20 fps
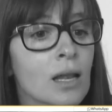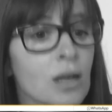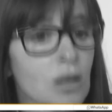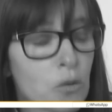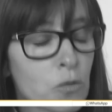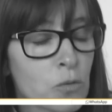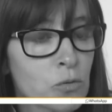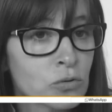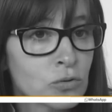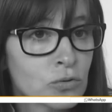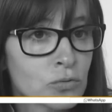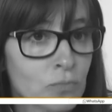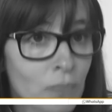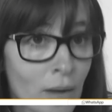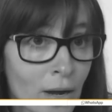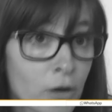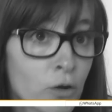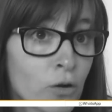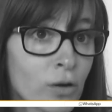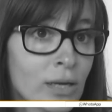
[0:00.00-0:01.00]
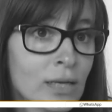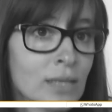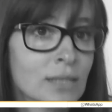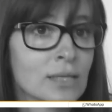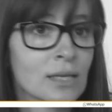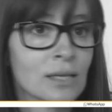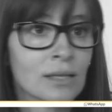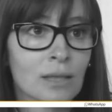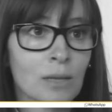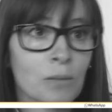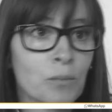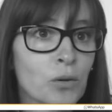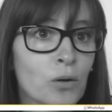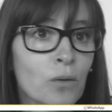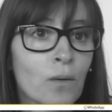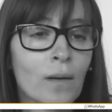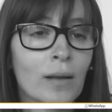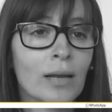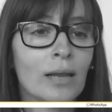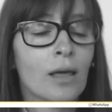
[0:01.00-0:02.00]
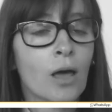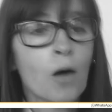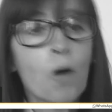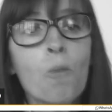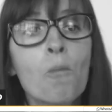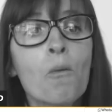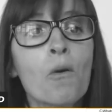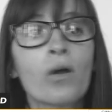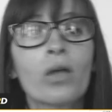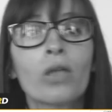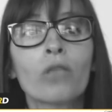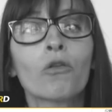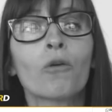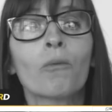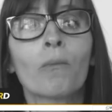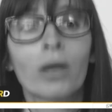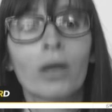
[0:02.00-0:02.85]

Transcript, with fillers: En los varones esta probabilidad es un poquito